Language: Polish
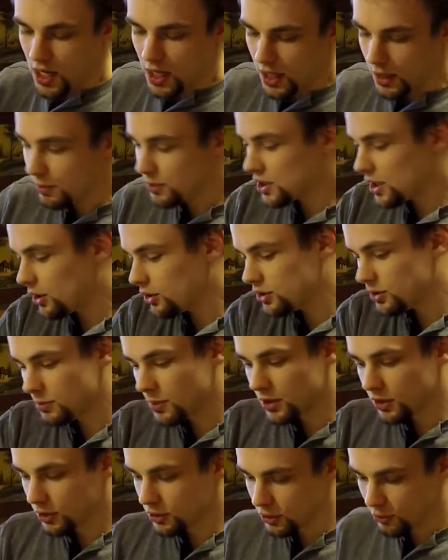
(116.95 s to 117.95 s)
I
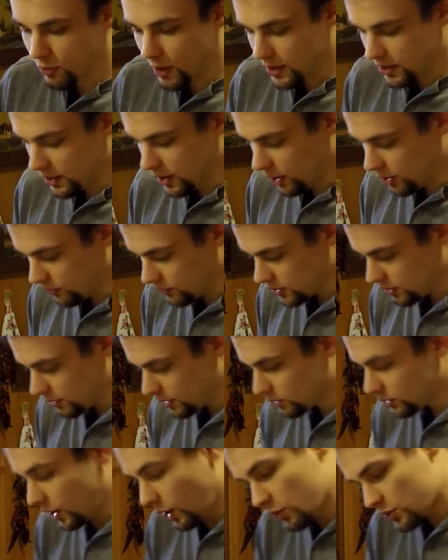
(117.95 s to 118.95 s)
przechodzimy do składników,
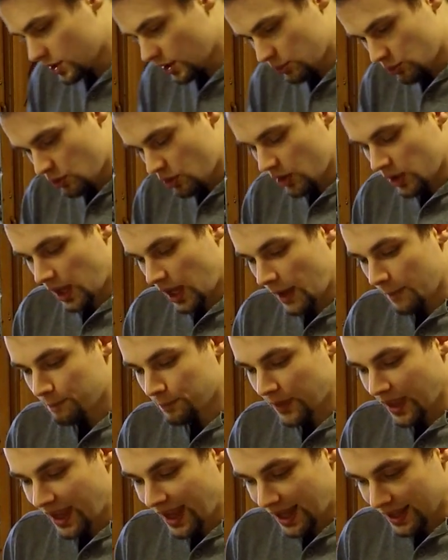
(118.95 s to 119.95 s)
żeby tutaj już za długo nie
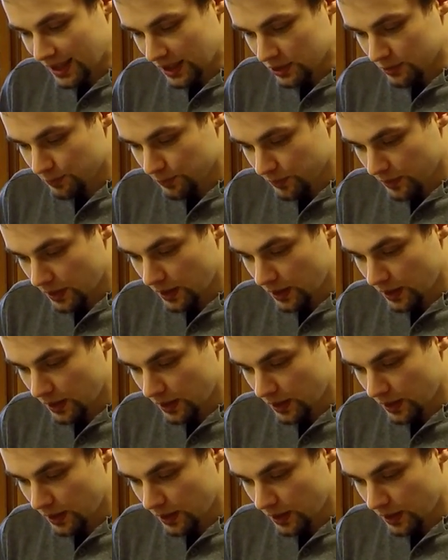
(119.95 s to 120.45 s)
gadać.